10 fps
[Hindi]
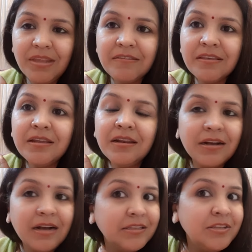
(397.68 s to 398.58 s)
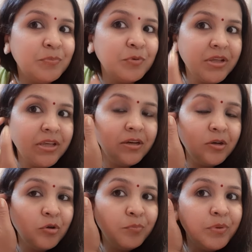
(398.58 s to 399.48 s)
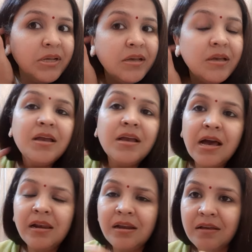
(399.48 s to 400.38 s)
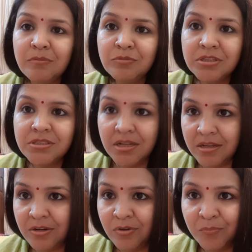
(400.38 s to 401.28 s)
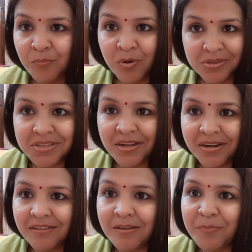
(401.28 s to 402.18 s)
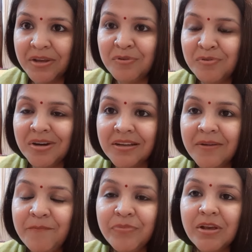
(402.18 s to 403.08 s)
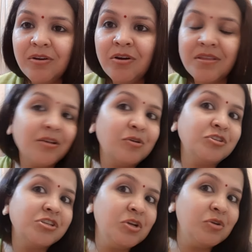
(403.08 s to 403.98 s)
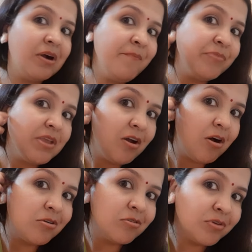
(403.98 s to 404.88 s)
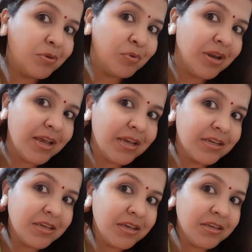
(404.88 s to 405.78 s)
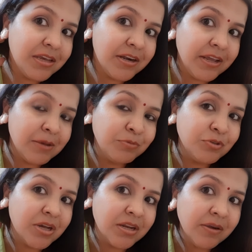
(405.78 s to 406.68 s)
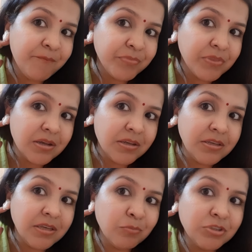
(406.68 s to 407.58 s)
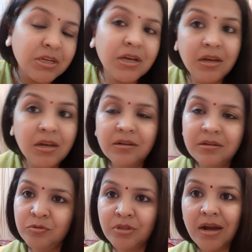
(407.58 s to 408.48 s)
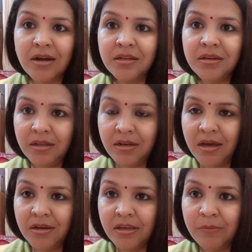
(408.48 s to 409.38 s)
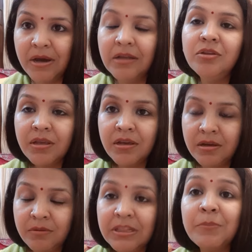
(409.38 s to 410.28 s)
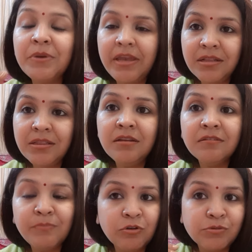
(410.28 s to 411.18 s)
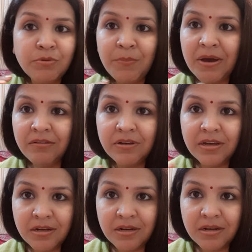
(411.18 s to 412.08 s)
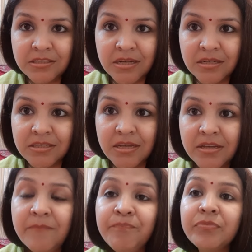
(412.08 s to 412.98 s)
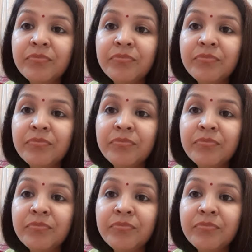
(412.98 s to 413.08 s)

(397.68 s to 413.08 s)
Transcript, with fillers: ऐसे लगा दी थी पूरे एयर लोब पर हल्का सा मुझे जलन और बहुत ही हल्का सा पेन हुआ था और ज़्यादा कुछ नहीं हुआ और उन्होंने बोला है कि ये टेप जो है ना ये मुझे कल उतार देनी है नहाने के बाद मतलब एक दिन इसमें कुछ भी पानी वगैरह नहीं जाना चाहिए